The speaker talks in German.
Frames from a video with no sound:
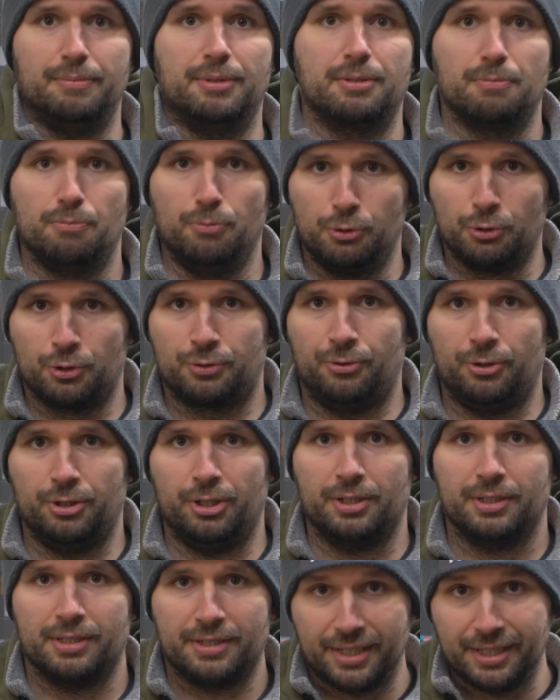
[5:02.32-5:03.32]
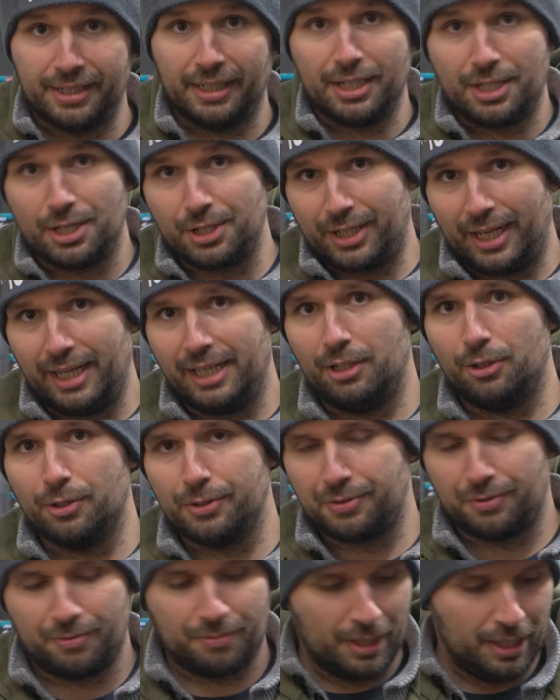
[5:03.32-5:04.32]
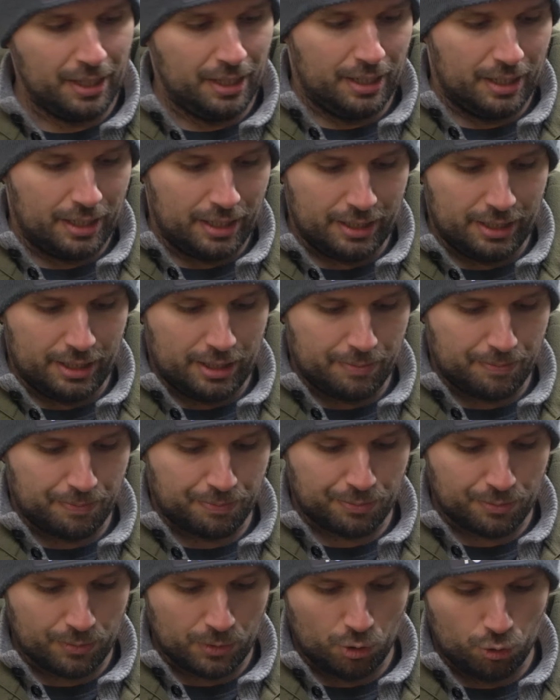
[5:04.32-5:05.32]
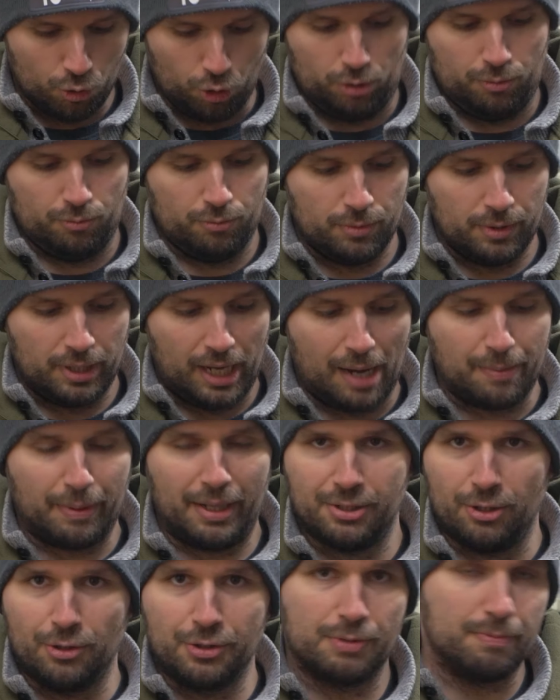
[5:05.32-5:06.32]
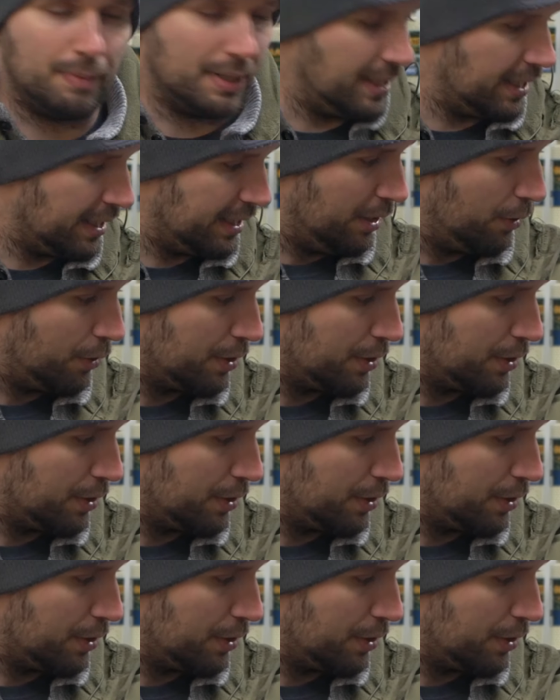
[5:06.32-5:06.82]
mit Mündungsfeuer. Sieht richtig geil aus. Ähm, ja, aber ansonsten macht er genau